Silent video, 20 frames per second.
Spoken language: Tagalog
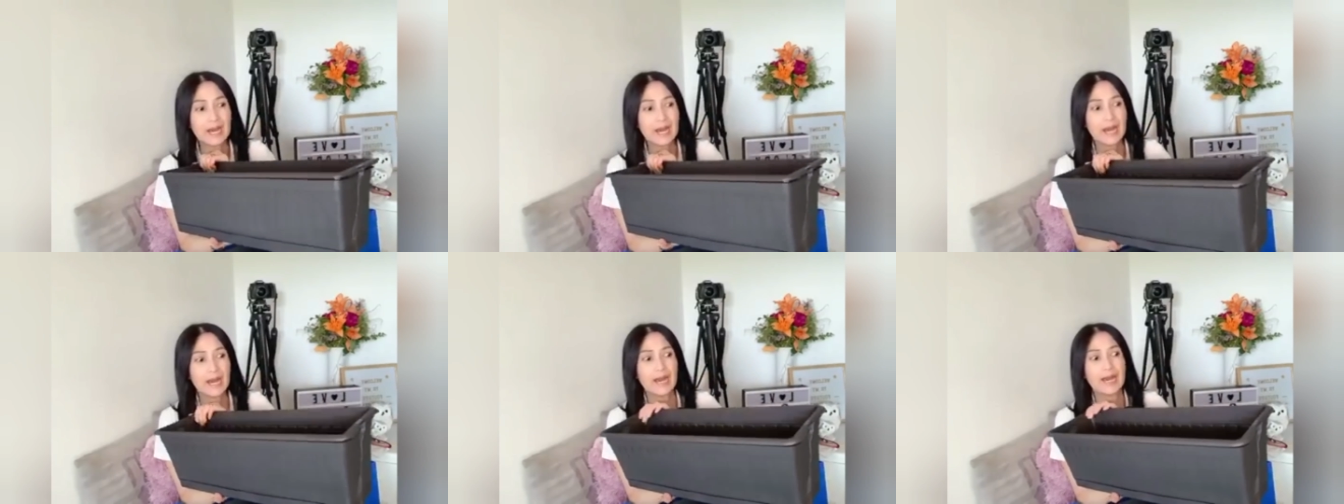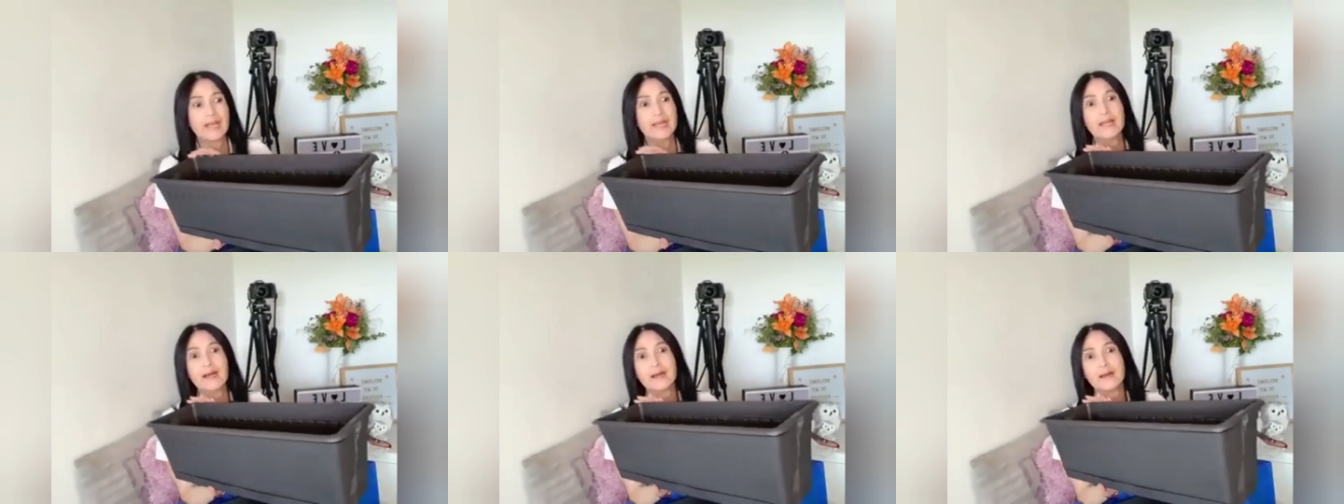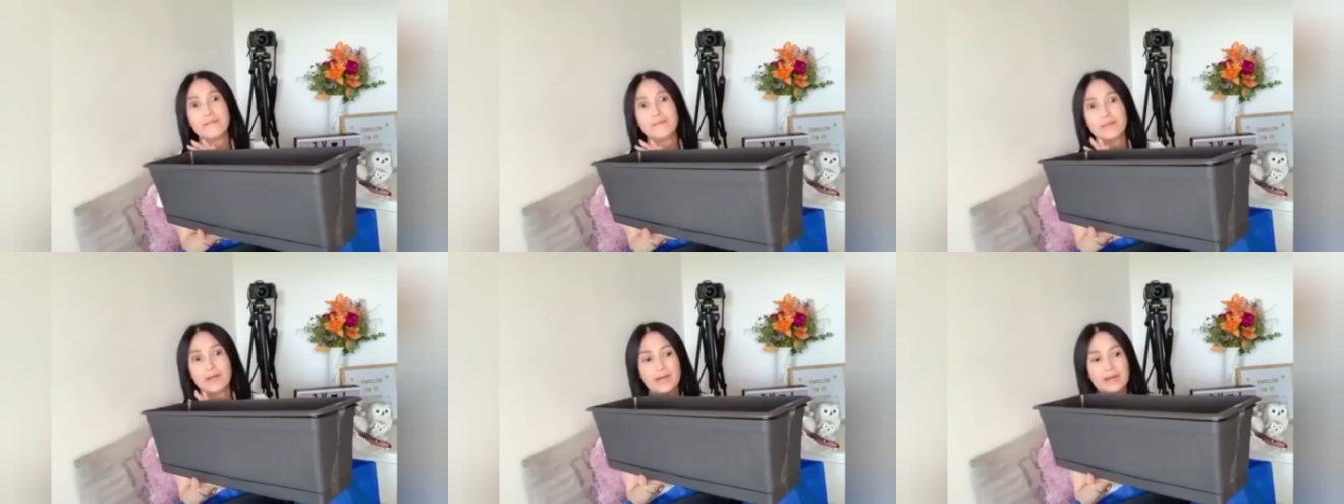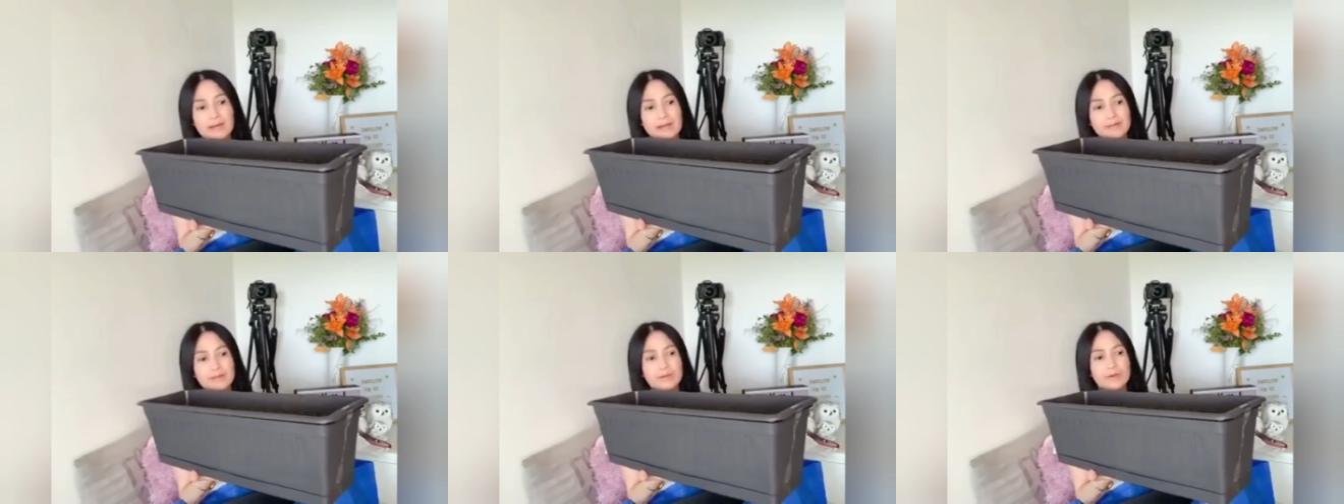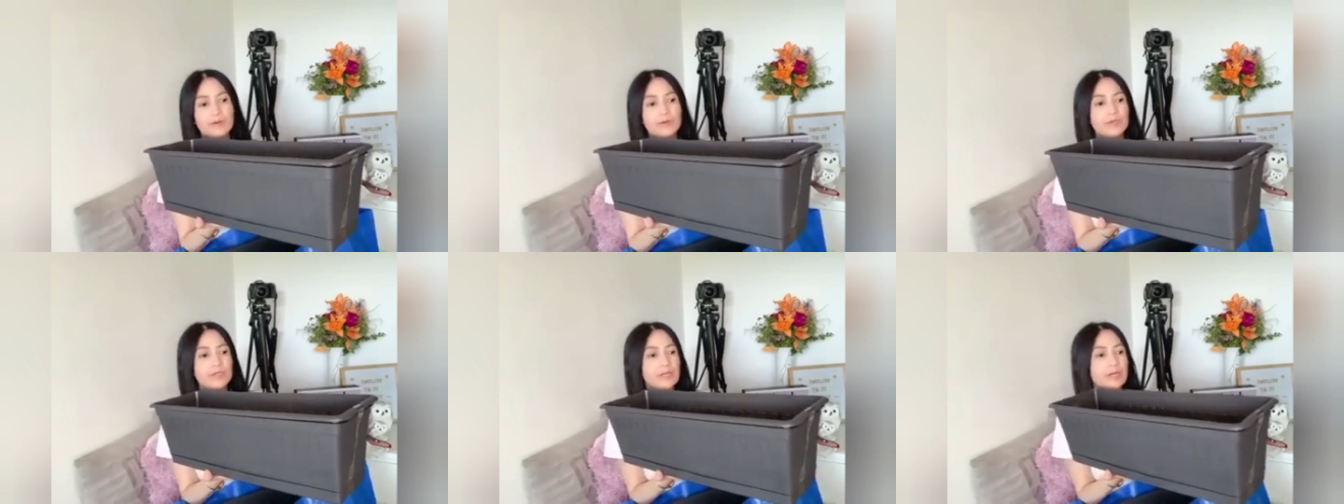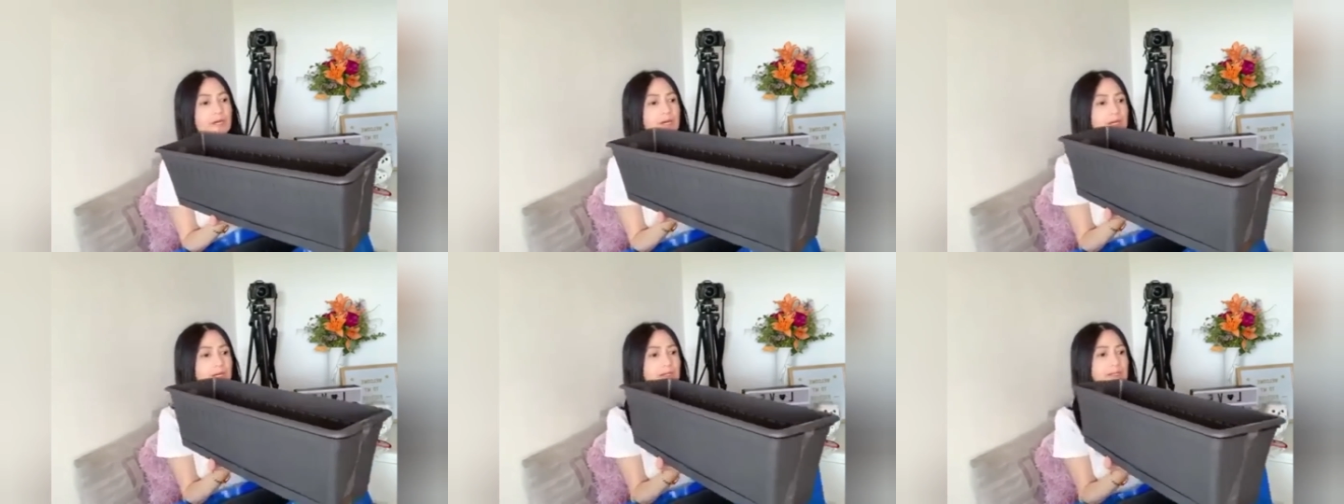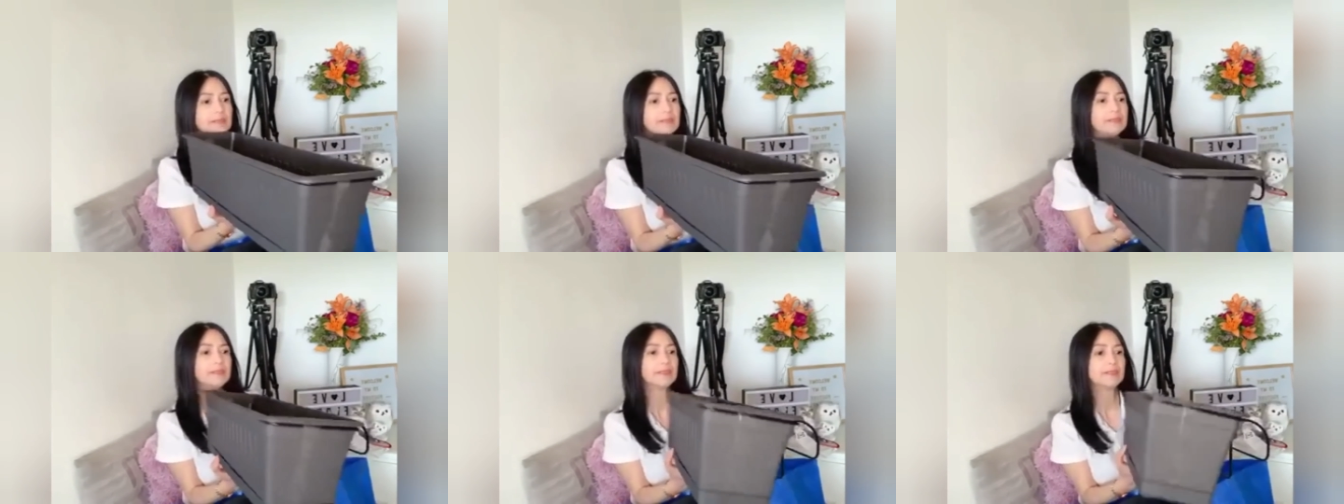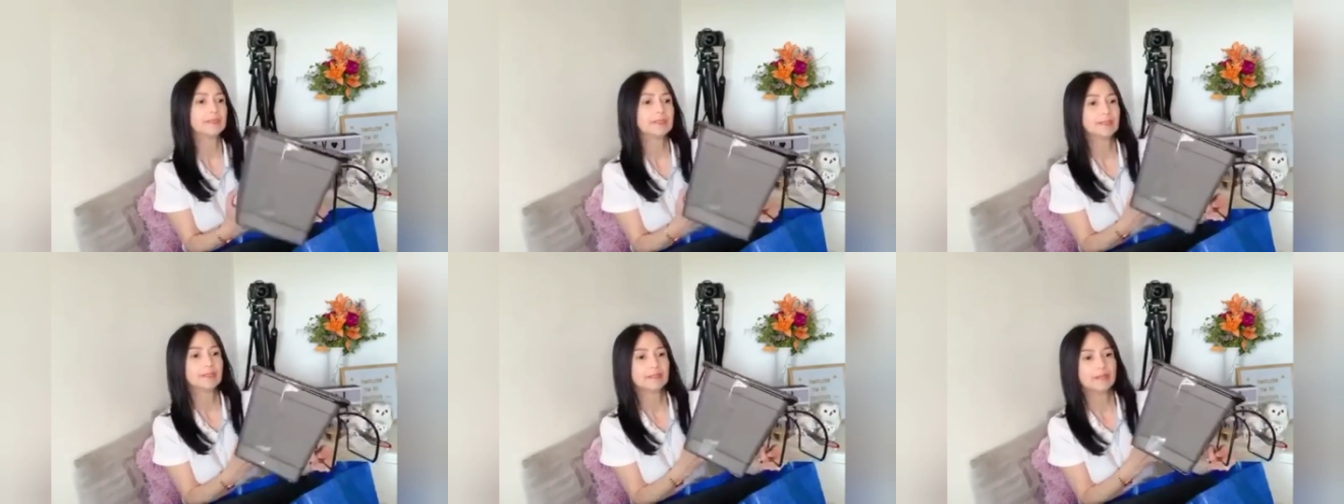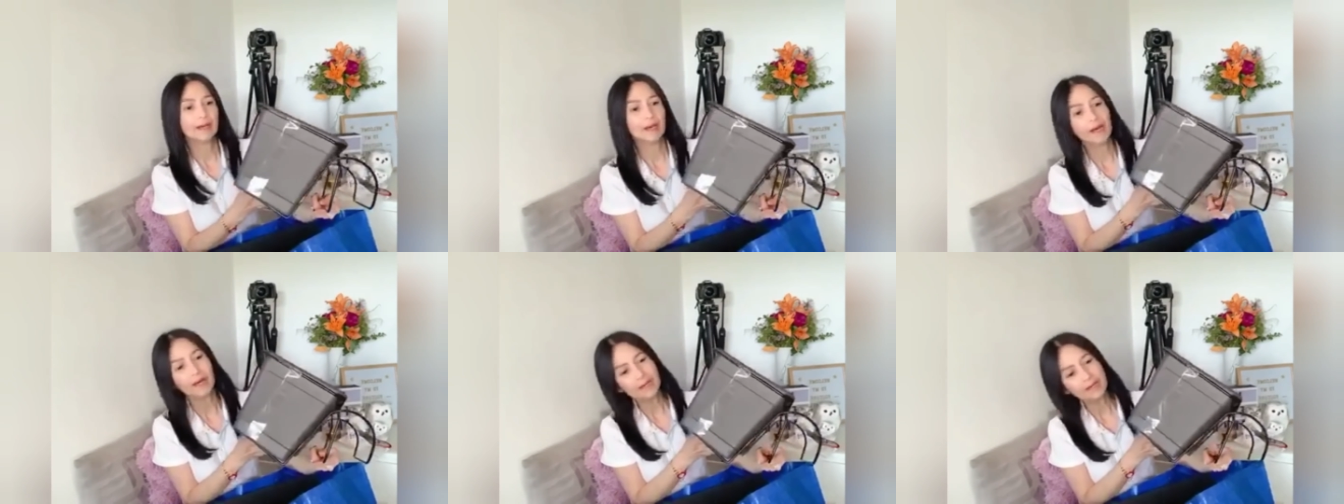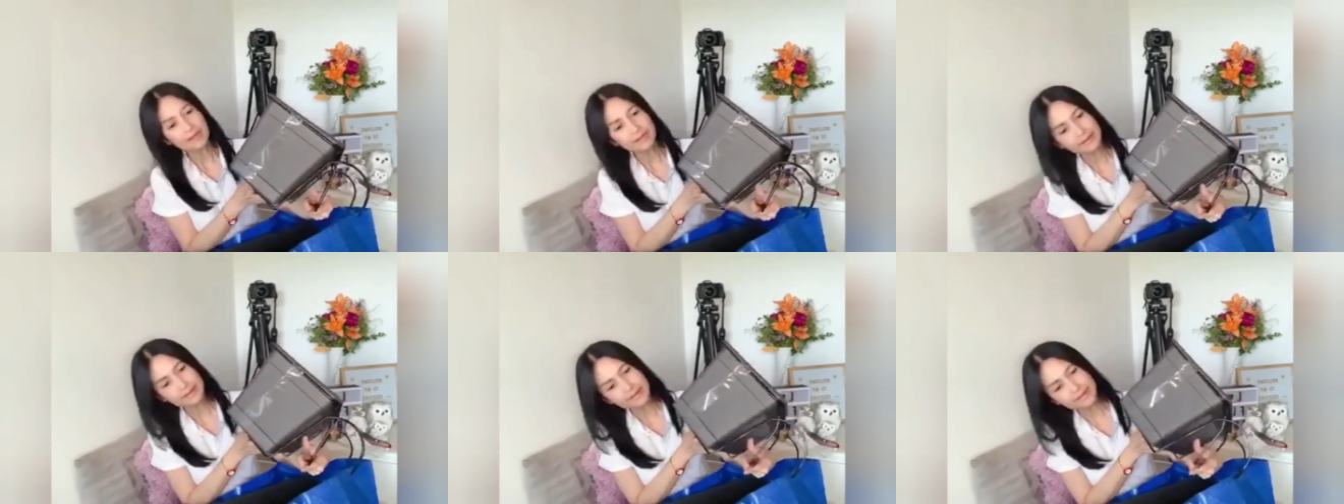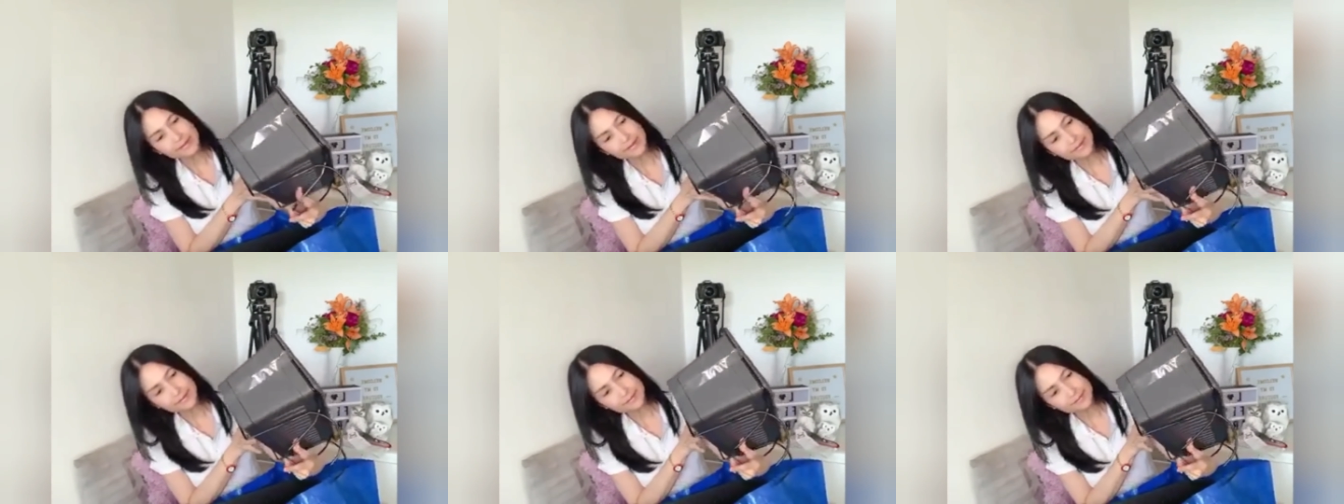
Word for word: halaman o ng aking